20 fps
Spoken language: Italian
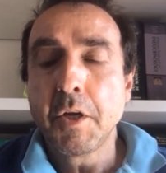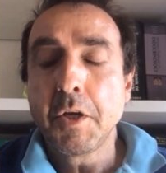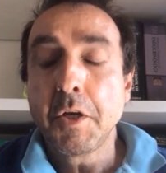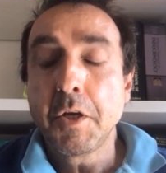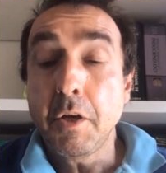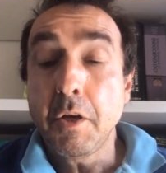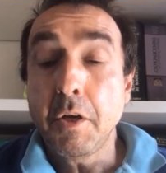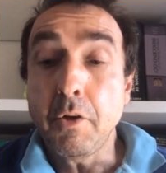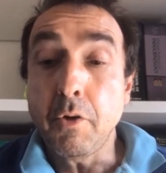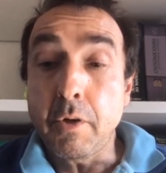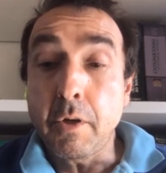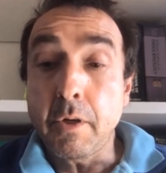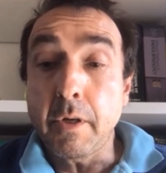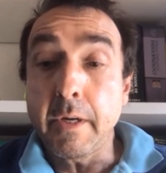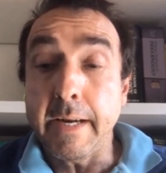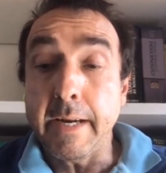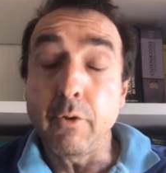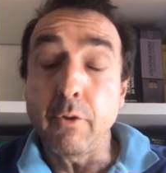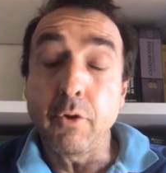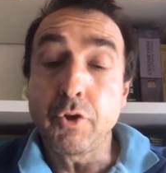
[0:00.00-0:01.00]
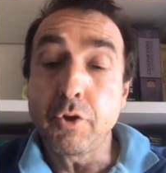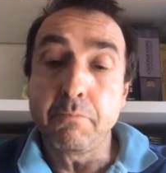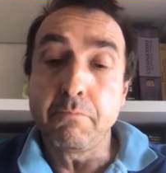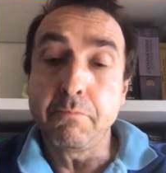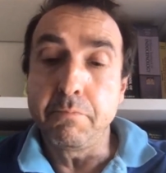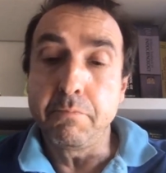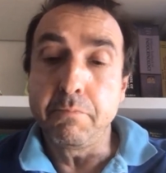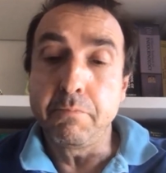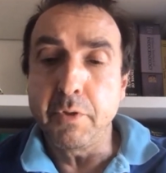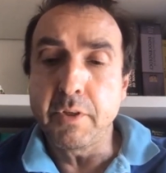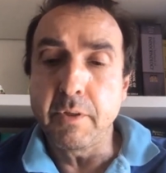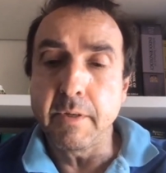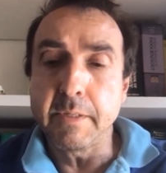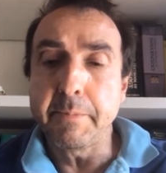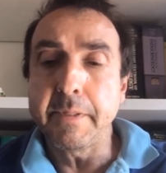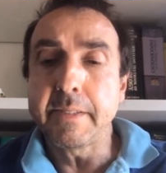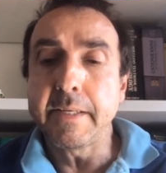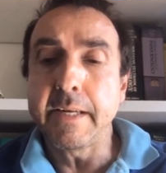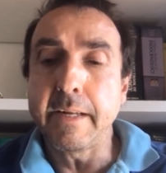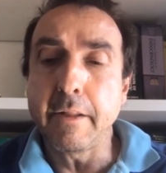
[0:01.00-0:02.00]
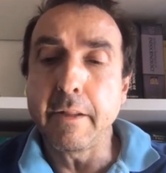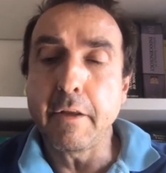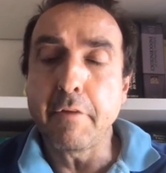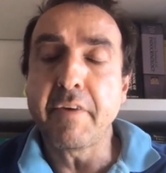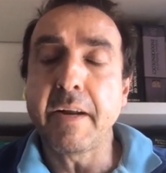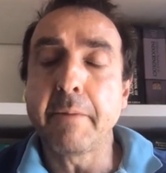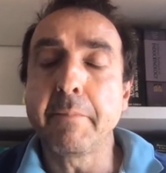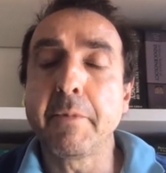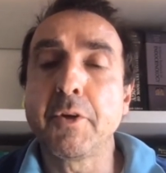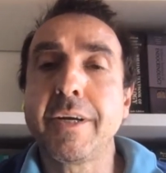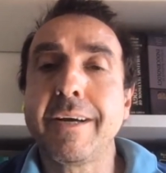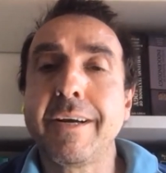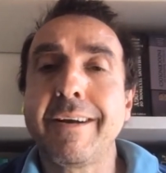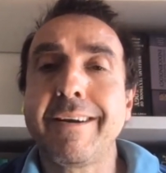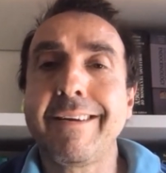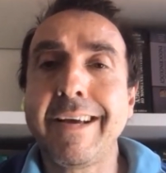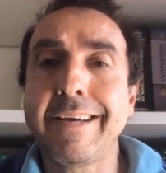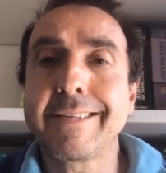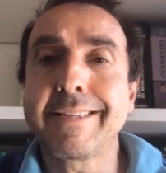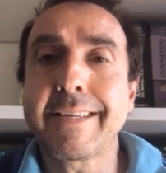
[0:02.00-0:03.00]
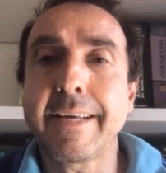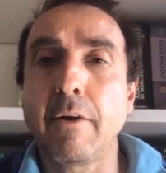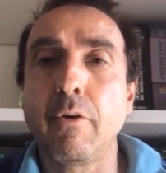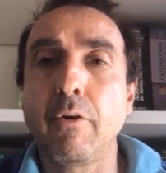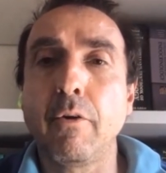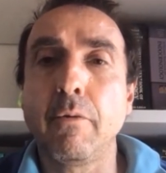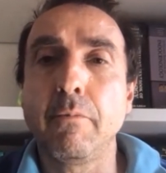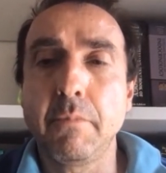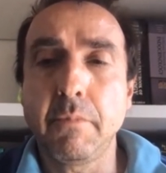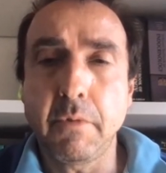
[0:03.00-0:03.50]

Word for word: Io credo che ci possiamo aspettare dei farmaci che riescano,